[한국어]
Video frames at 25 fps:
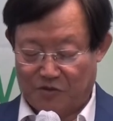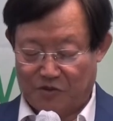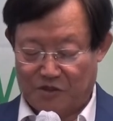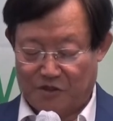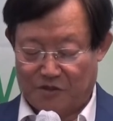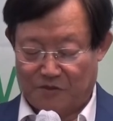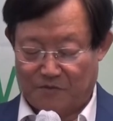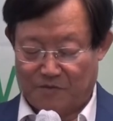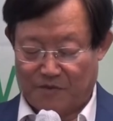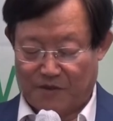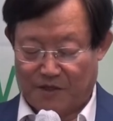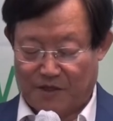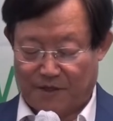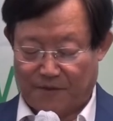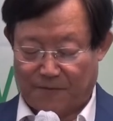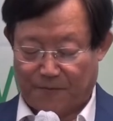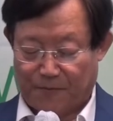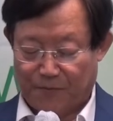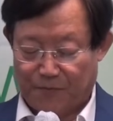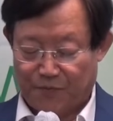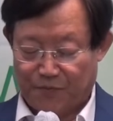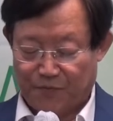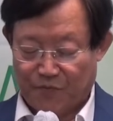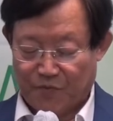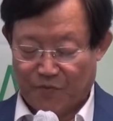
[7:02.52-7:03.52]
있습니다.
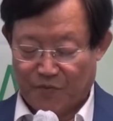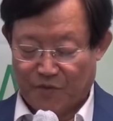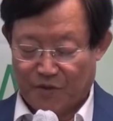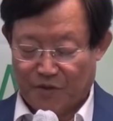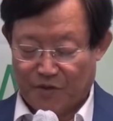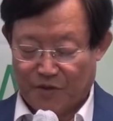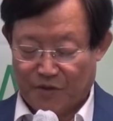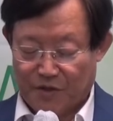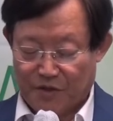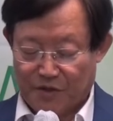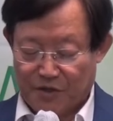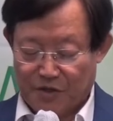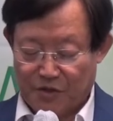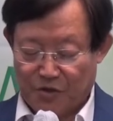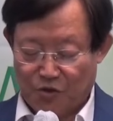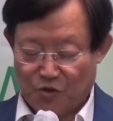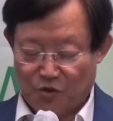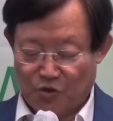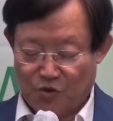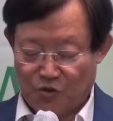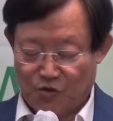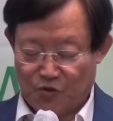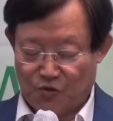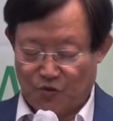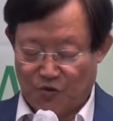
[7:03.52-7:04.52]

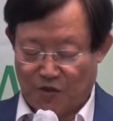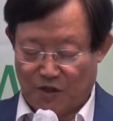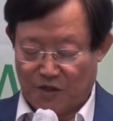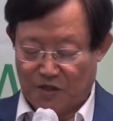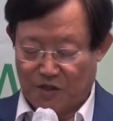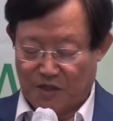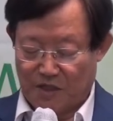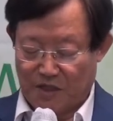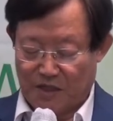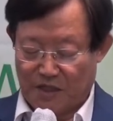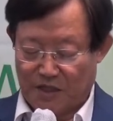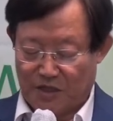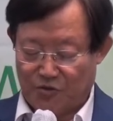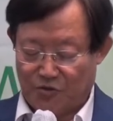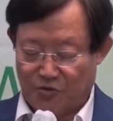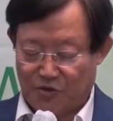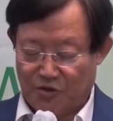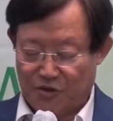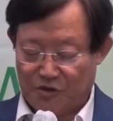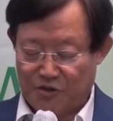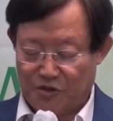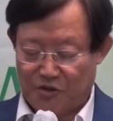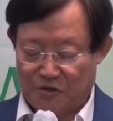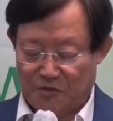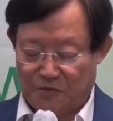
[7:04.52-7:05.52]
여호수아가
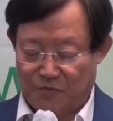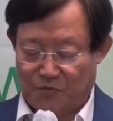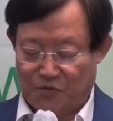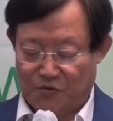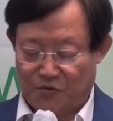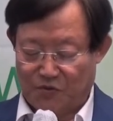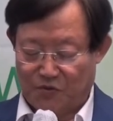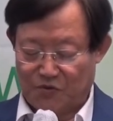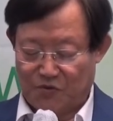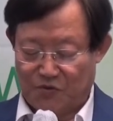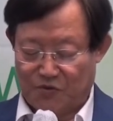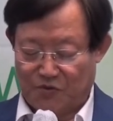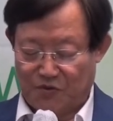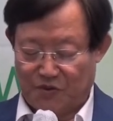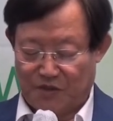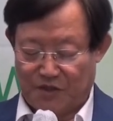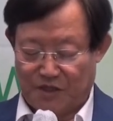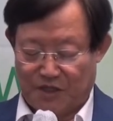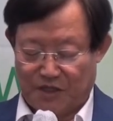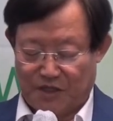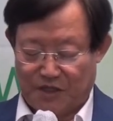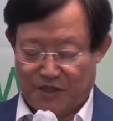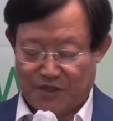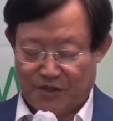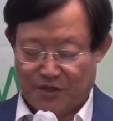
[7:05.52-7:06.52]
가로되 슬프도
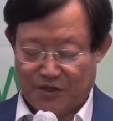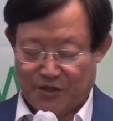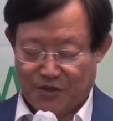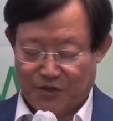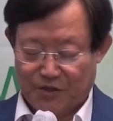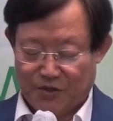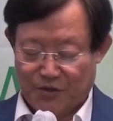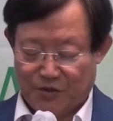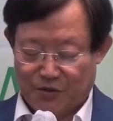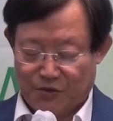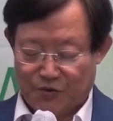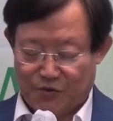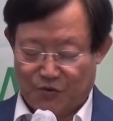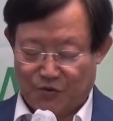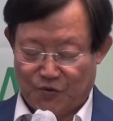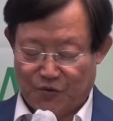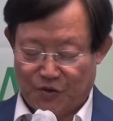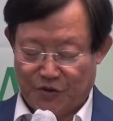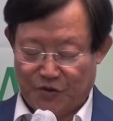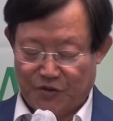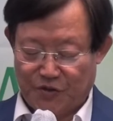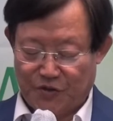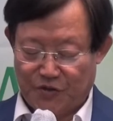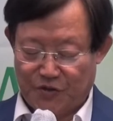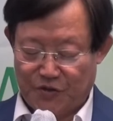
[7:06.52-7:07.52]
소이다.
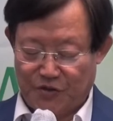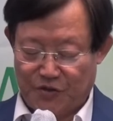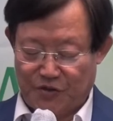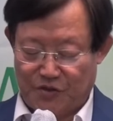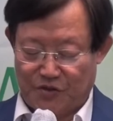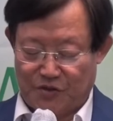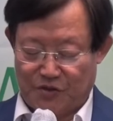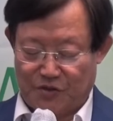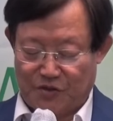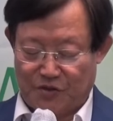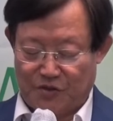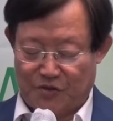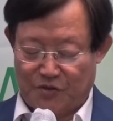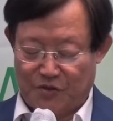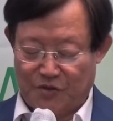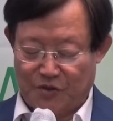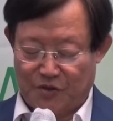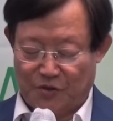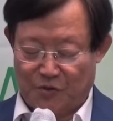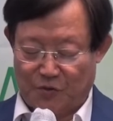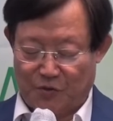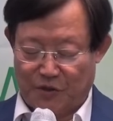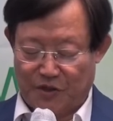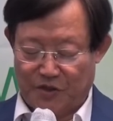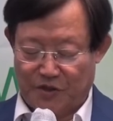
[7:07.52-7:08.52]
주여
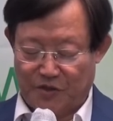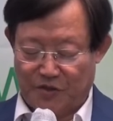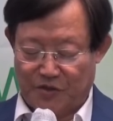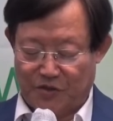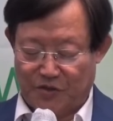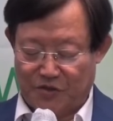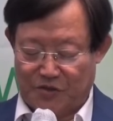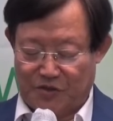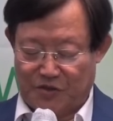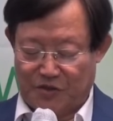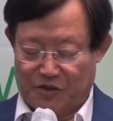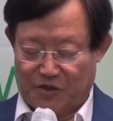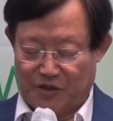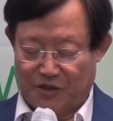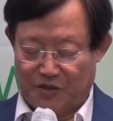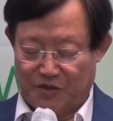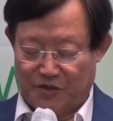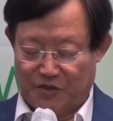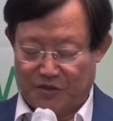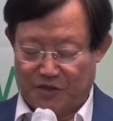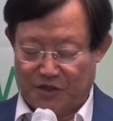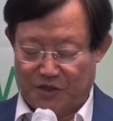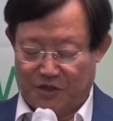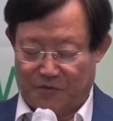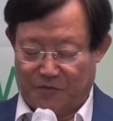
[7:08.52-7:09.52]
여호와여
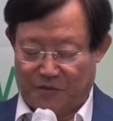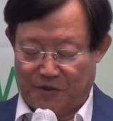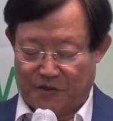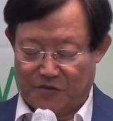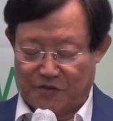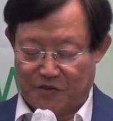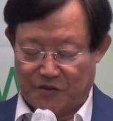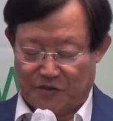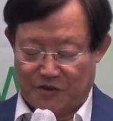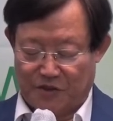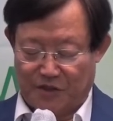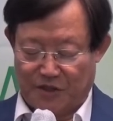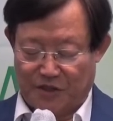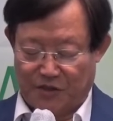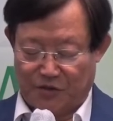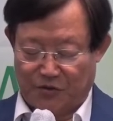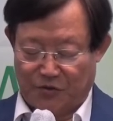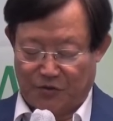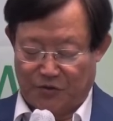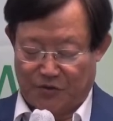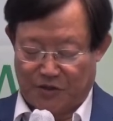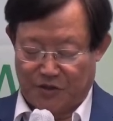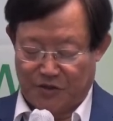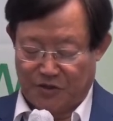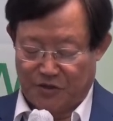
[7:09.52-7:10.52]
어찌하여 이 백성을
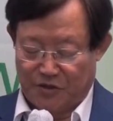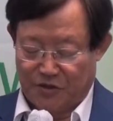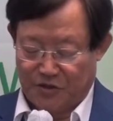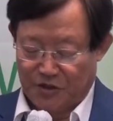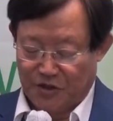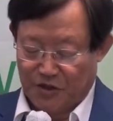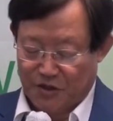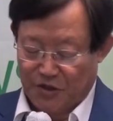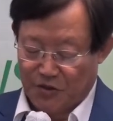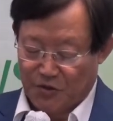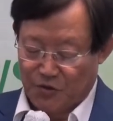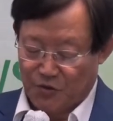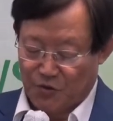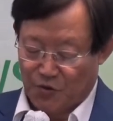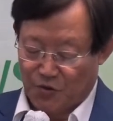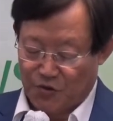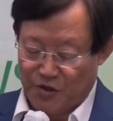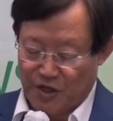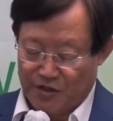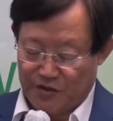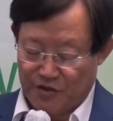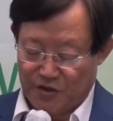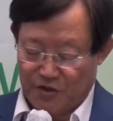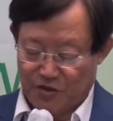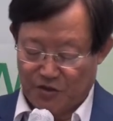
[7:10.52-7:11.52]
인도하여
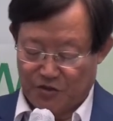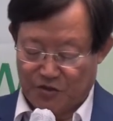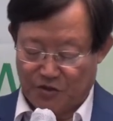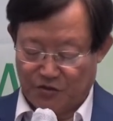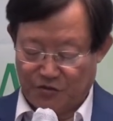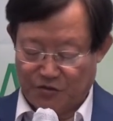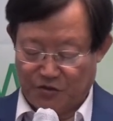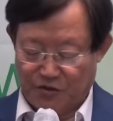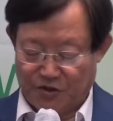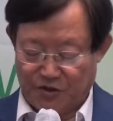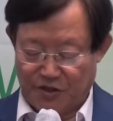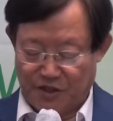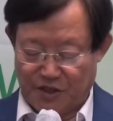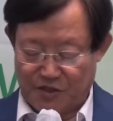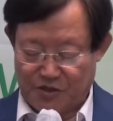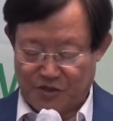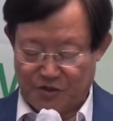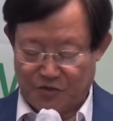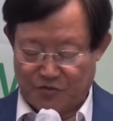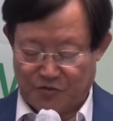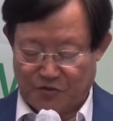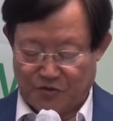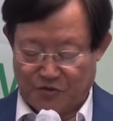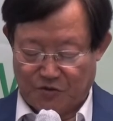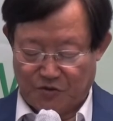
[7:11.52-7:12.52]
요단을 건너게
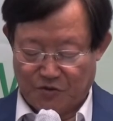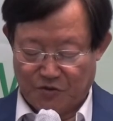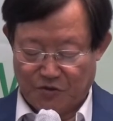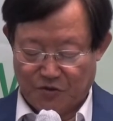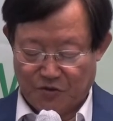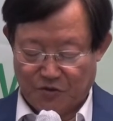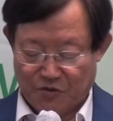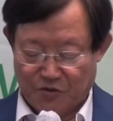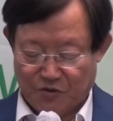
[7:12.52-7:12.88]
하시고